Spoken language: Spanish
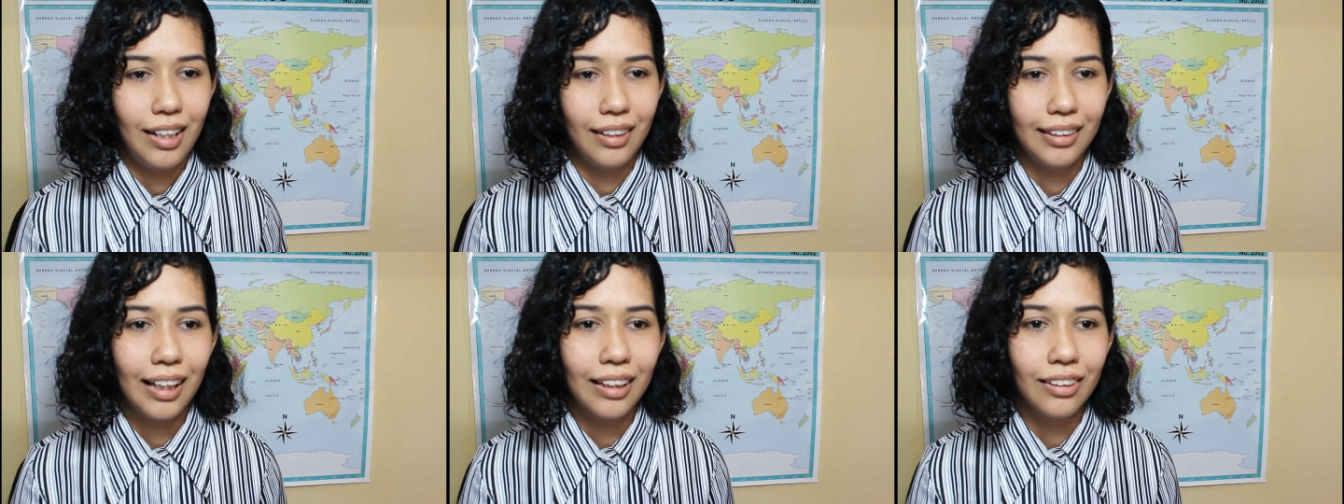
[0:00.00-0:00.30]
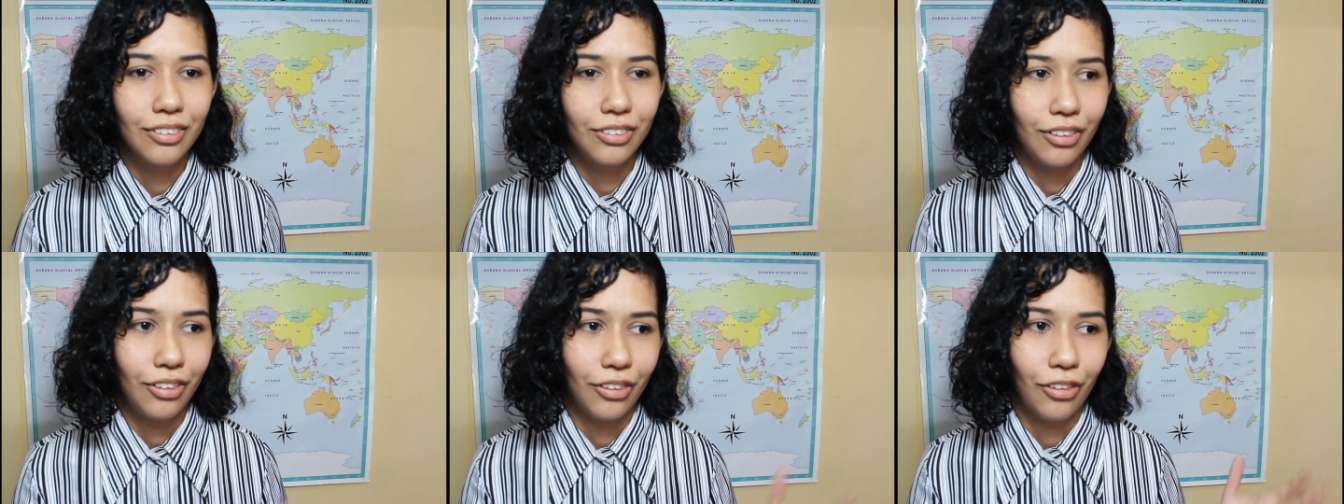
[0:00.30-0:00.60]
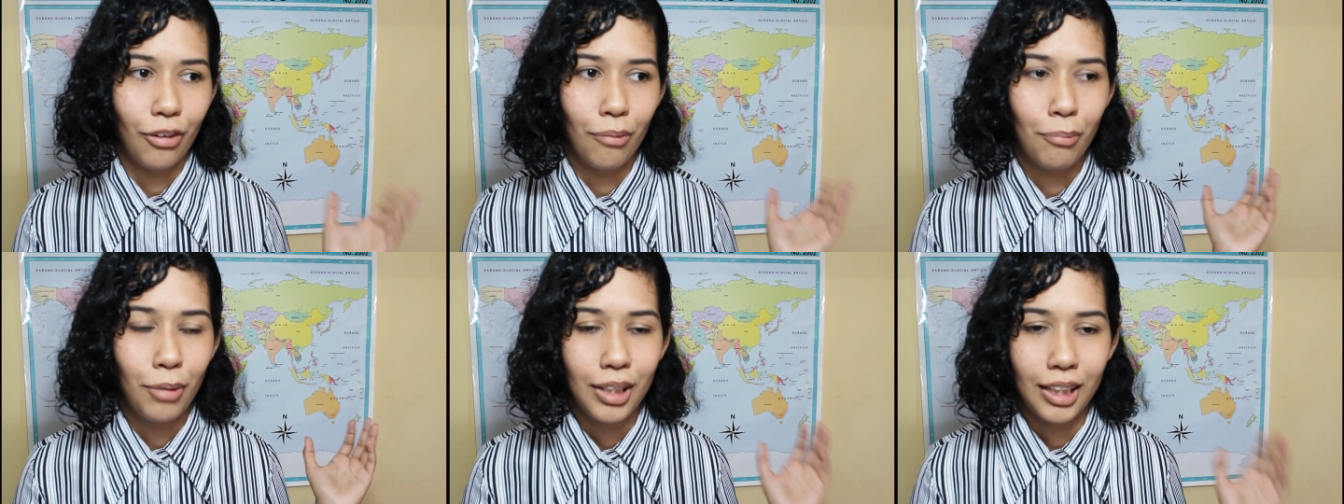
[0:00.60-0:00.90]
tanto
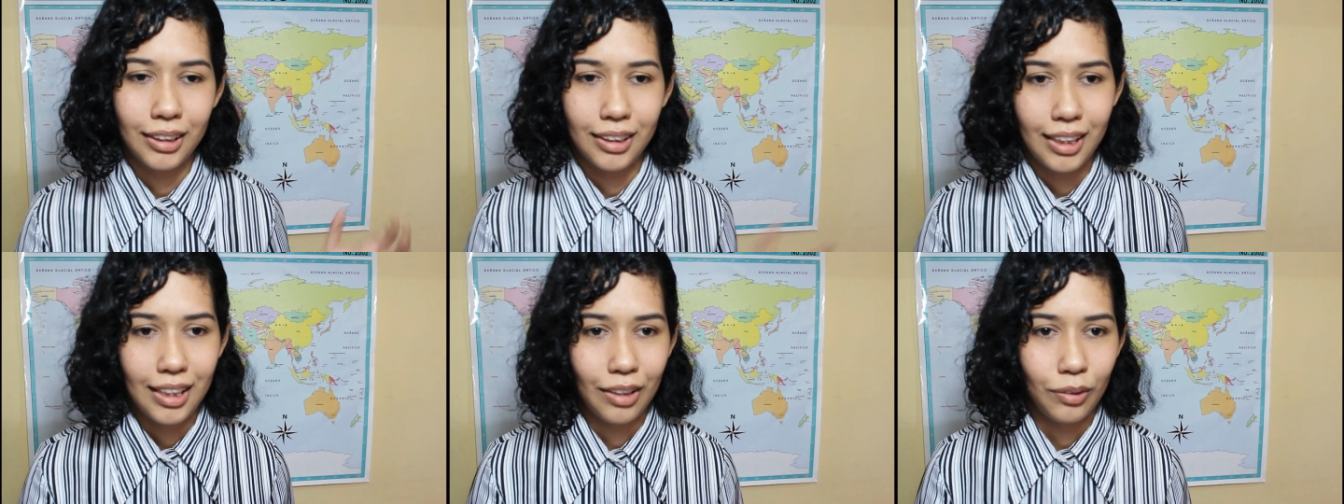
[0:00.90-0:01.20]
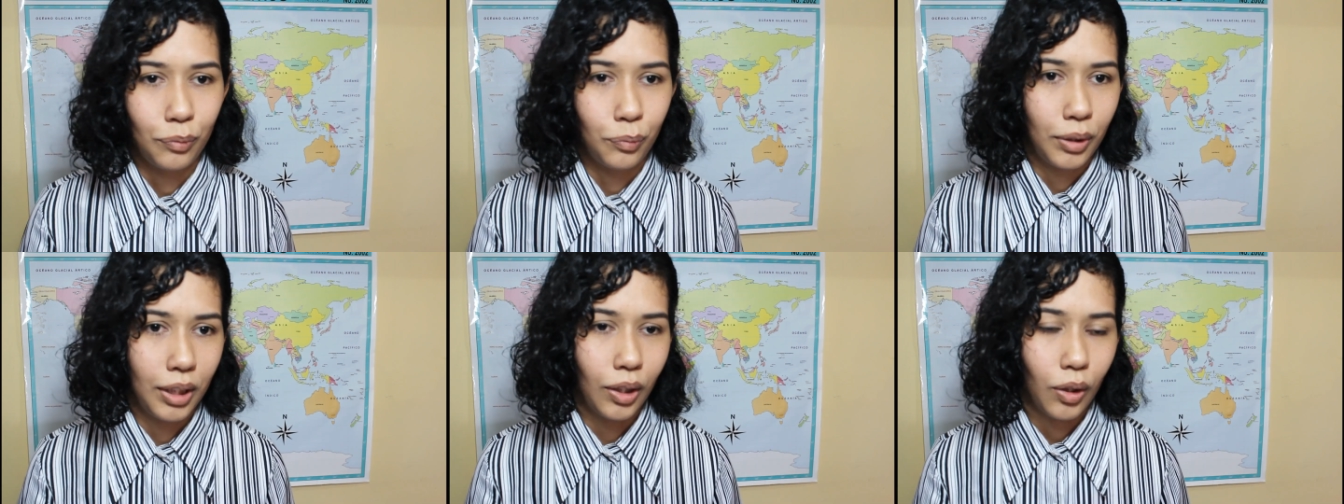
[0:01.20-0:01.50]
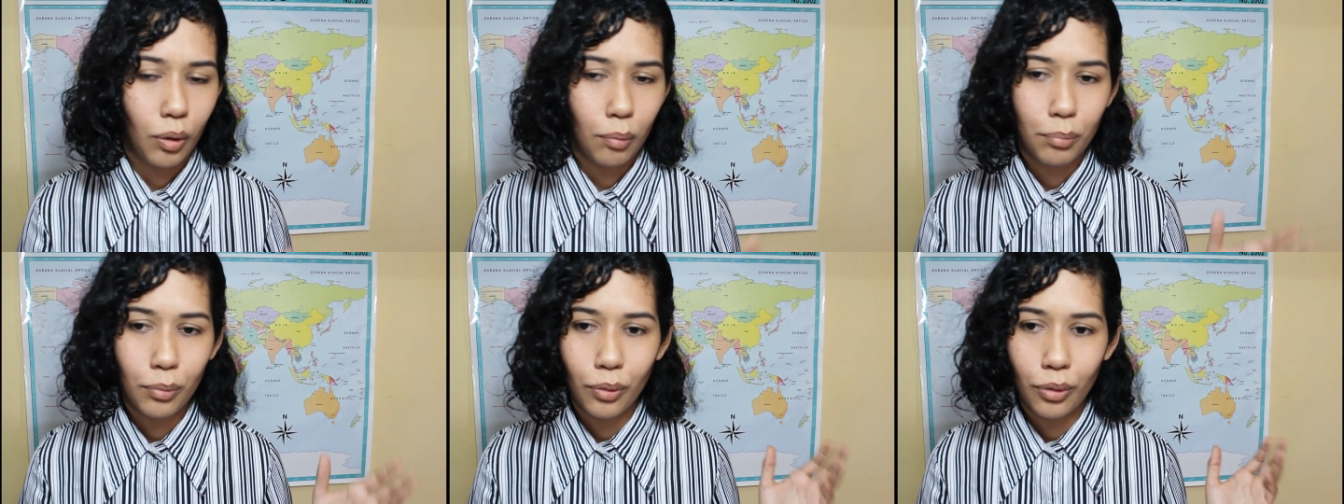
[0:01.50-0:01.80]
como literatura
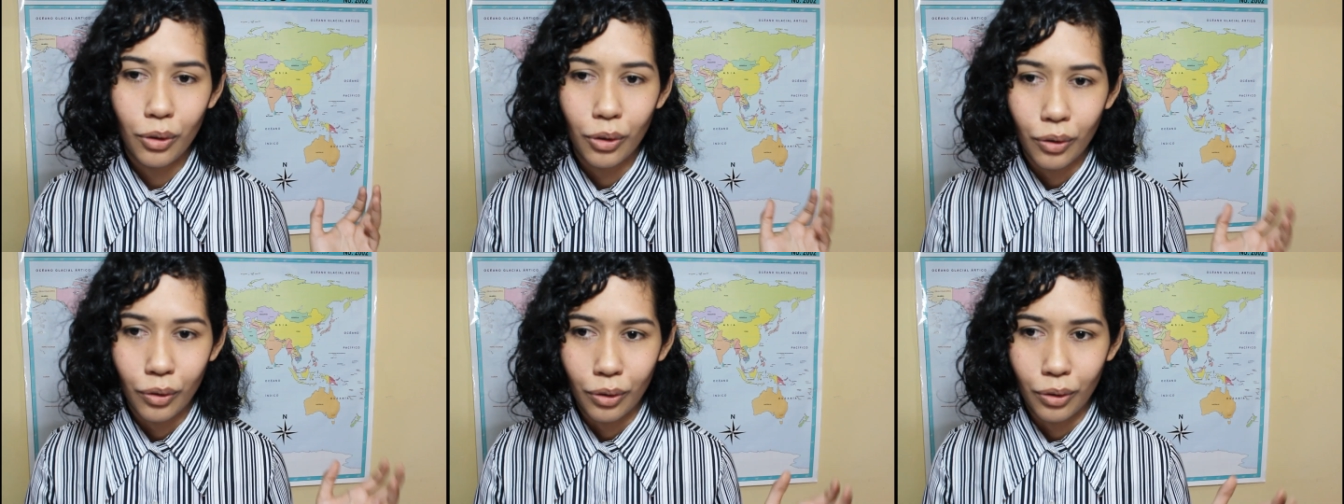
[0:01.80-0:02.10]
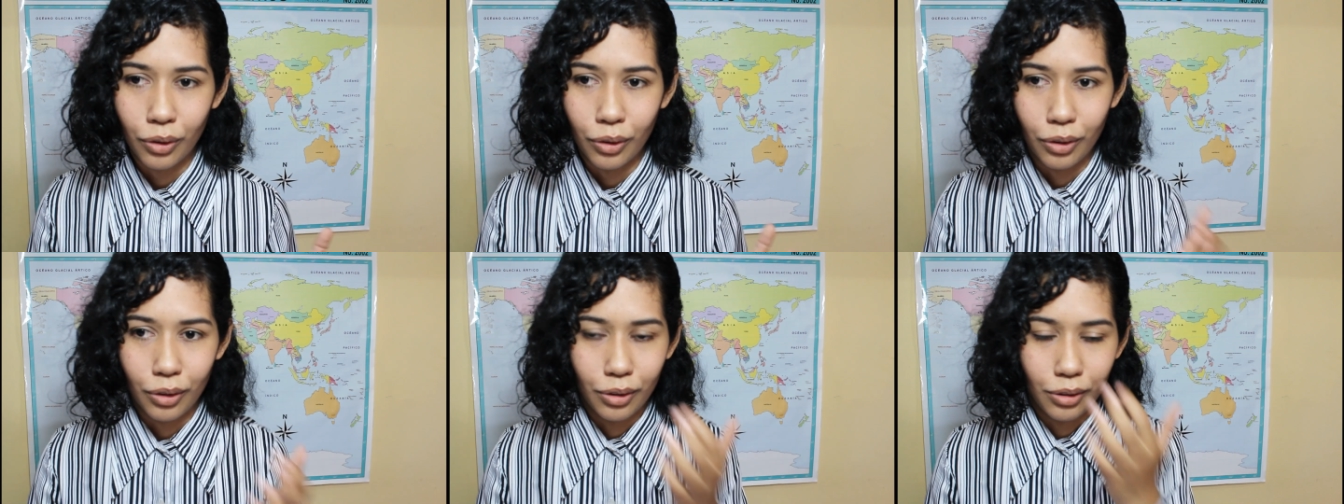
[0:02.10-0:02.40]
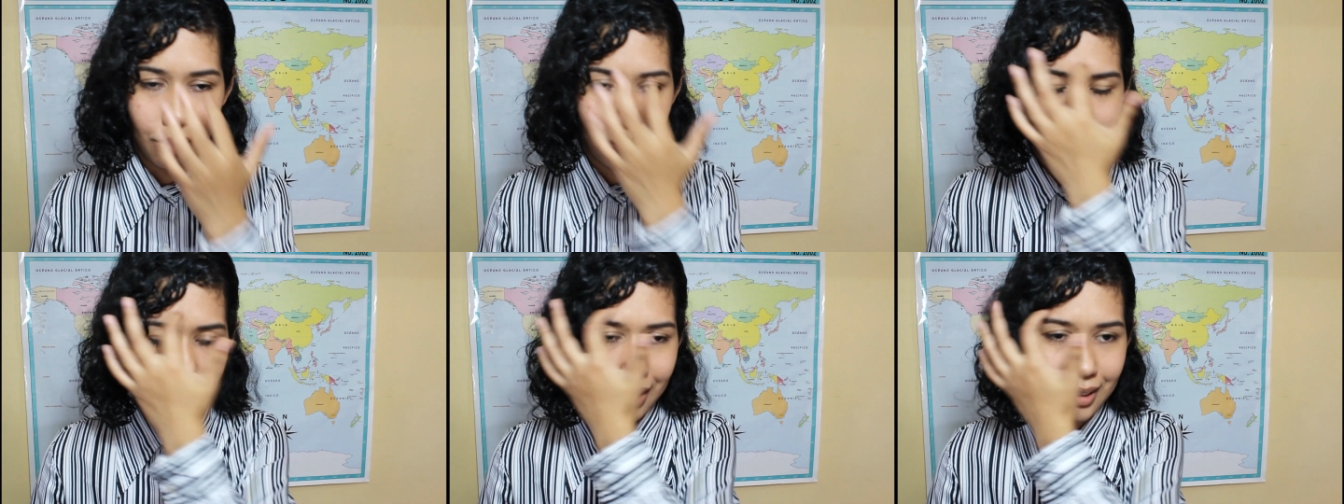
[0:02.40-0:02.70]
como
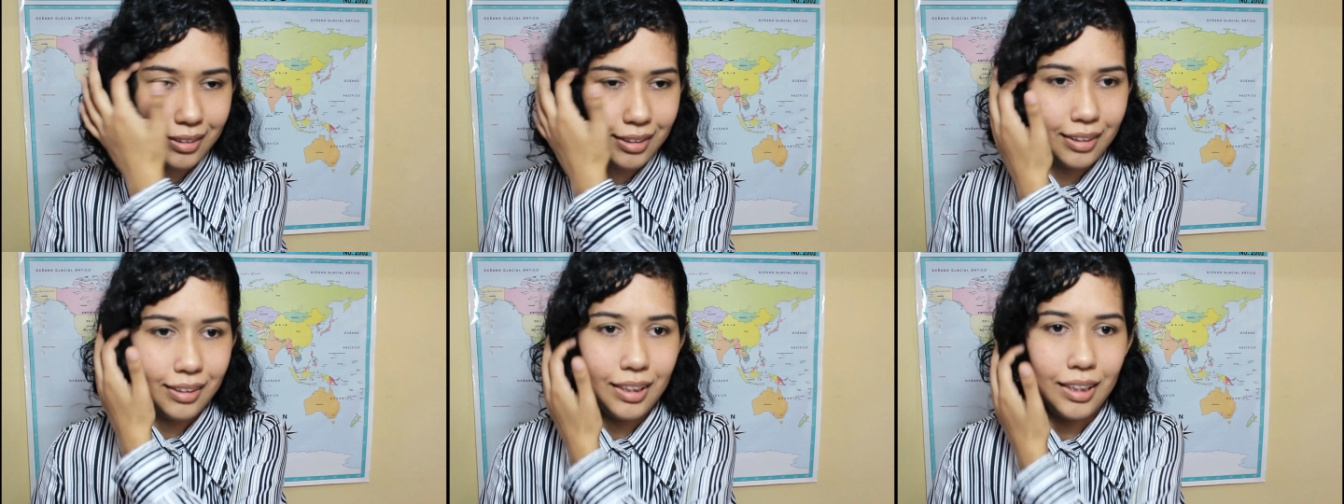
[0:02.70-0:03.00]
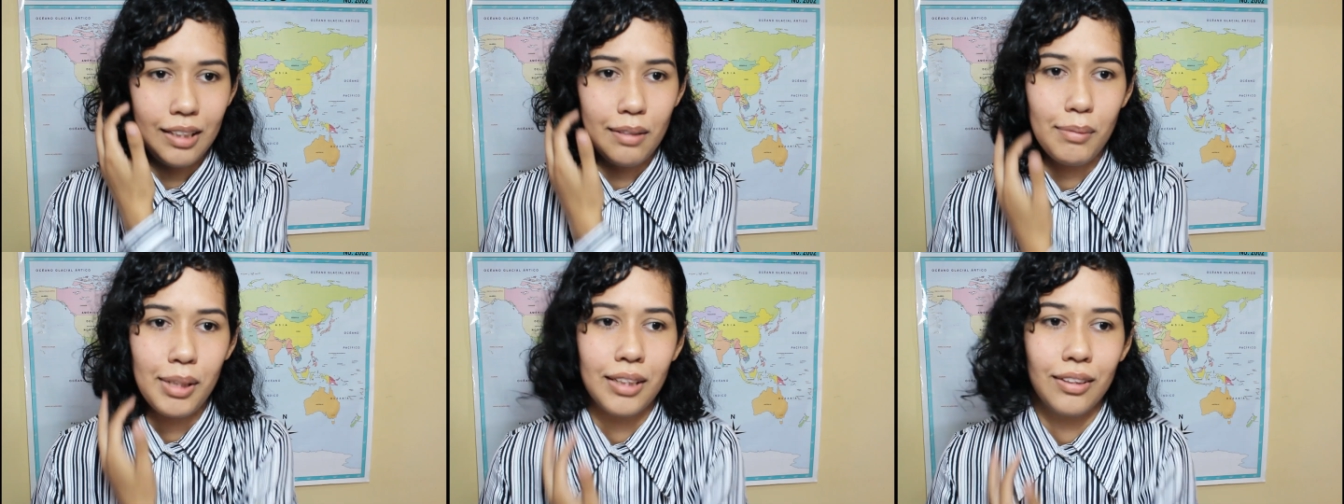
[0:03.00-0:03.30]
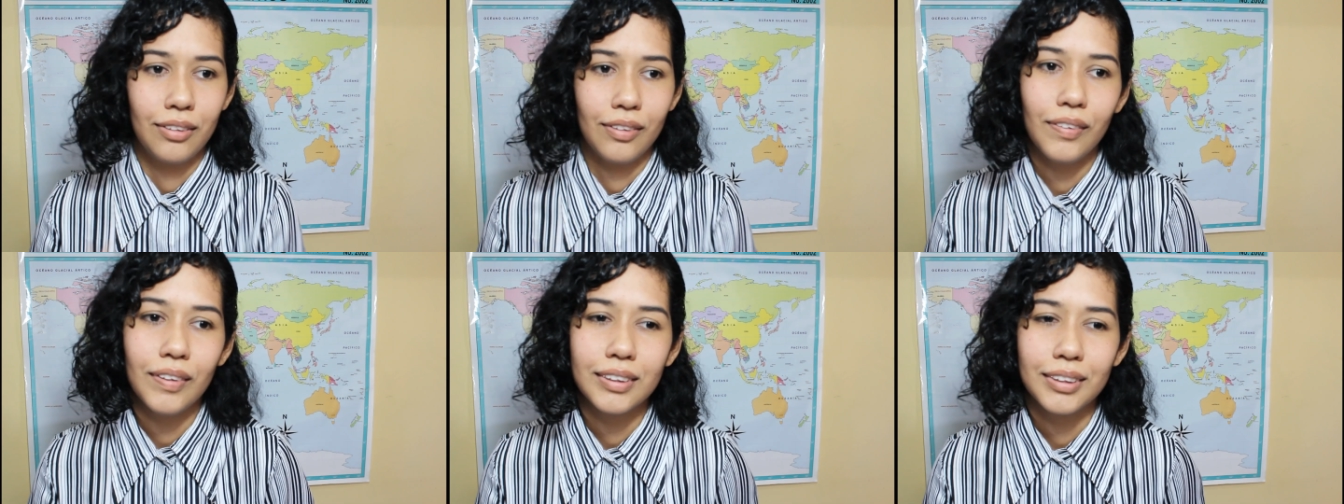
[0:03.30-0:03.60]

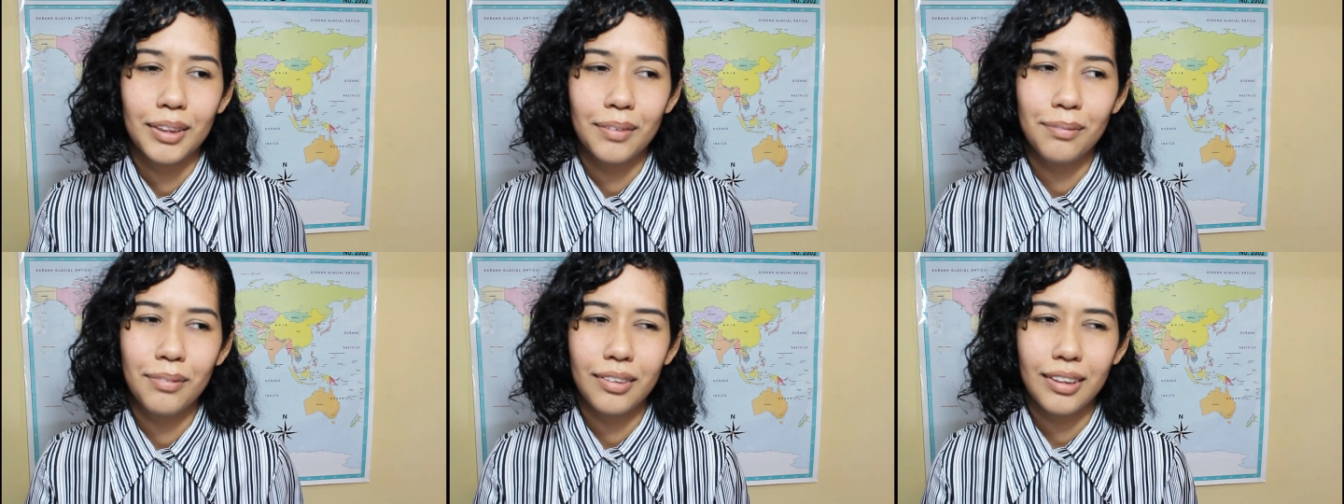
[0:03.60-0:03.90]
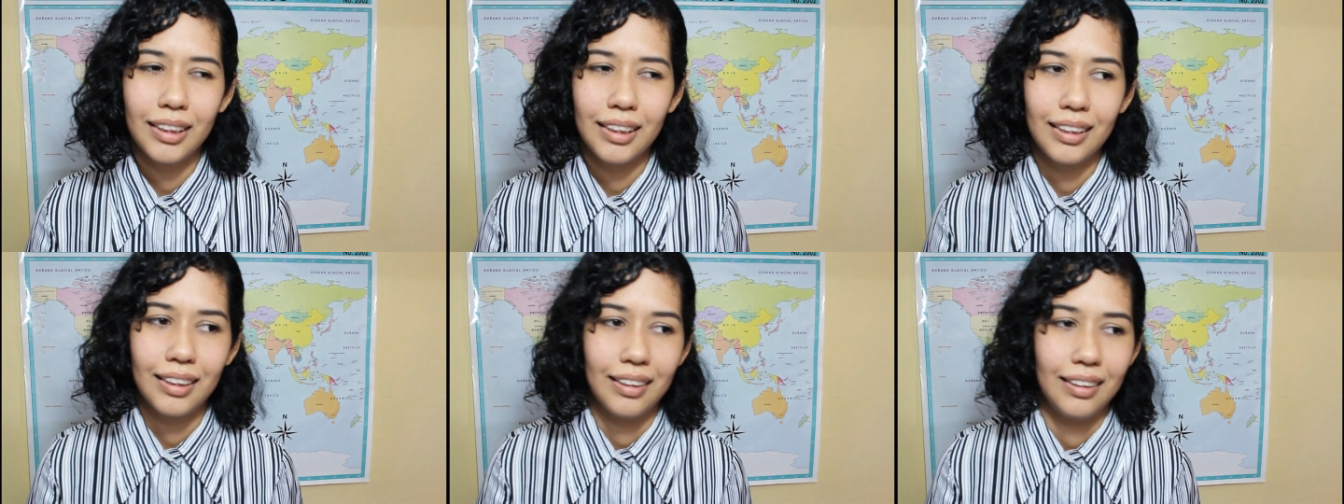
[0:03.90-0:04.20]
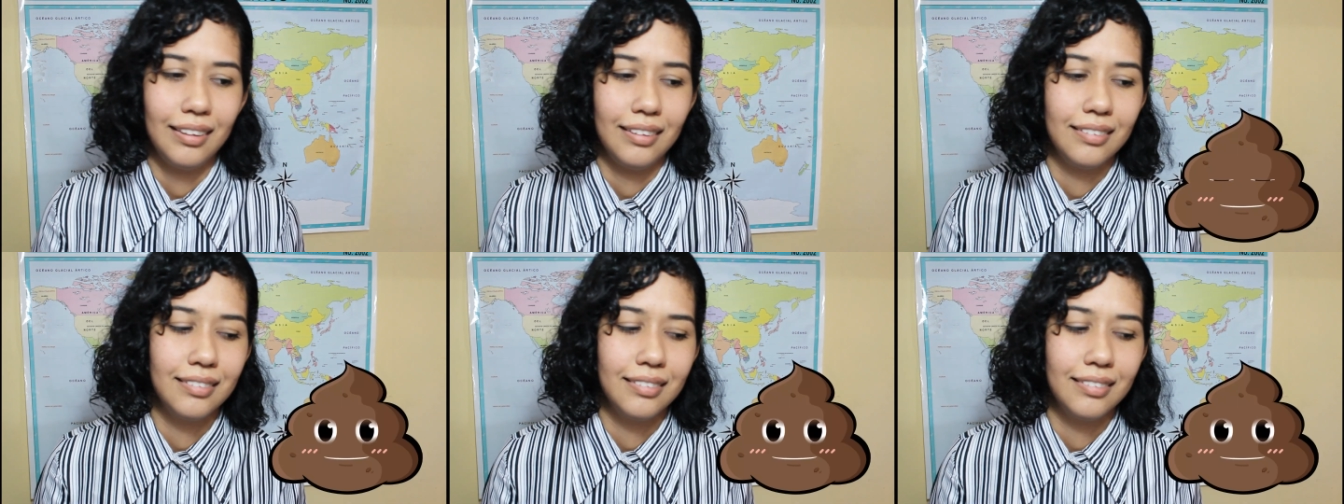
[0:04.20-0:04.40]
entretenimiento, es como que...